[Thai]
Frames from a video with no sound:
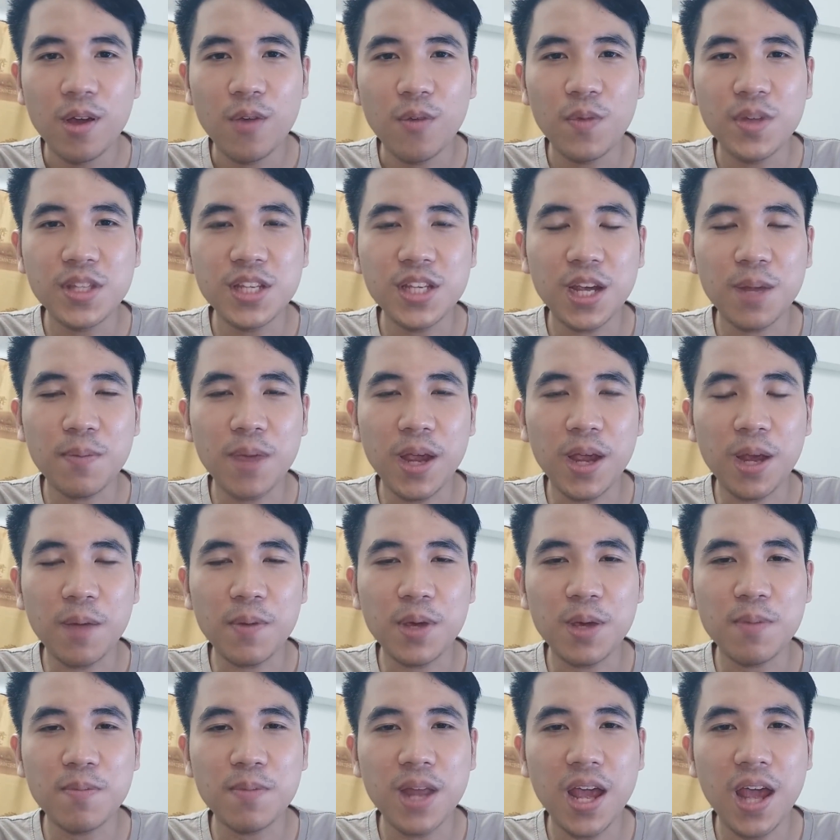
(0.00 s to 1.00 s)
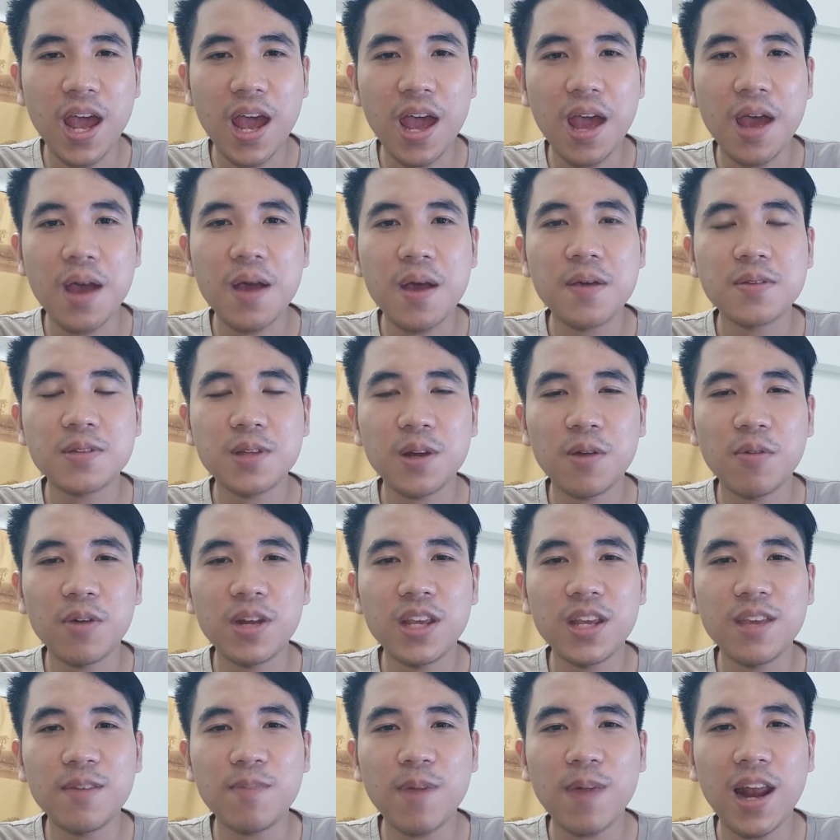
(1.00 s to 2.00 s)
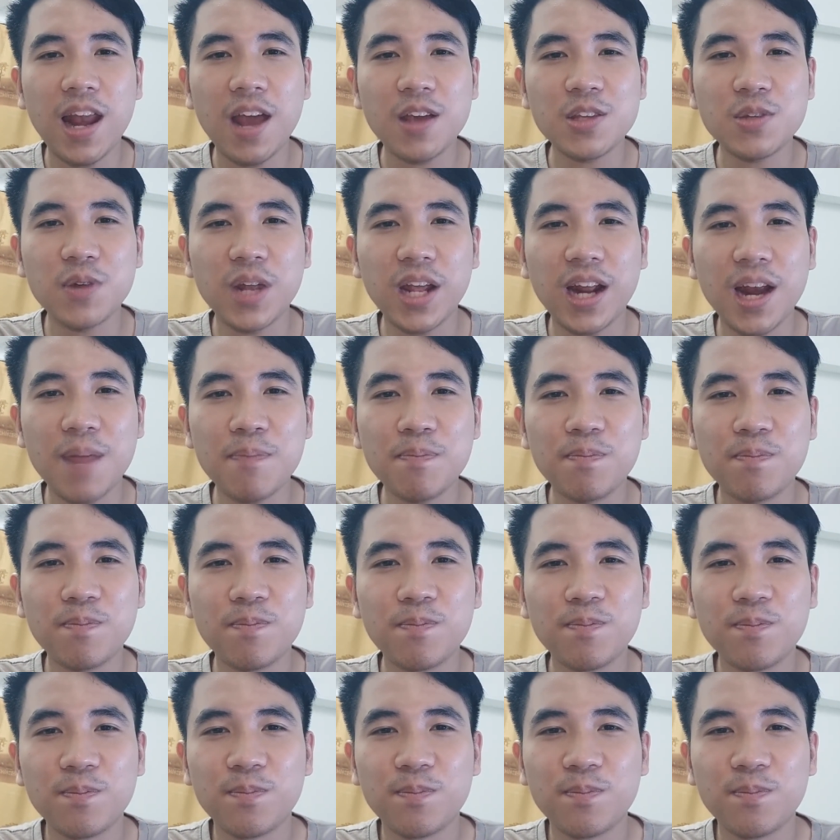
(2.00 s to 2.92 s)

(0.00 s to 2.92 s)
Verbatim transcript: ไว้เจอกันใหม่กับคลิปหน้าสำหรับวันนี้ไปแล้วสวัสดีครับ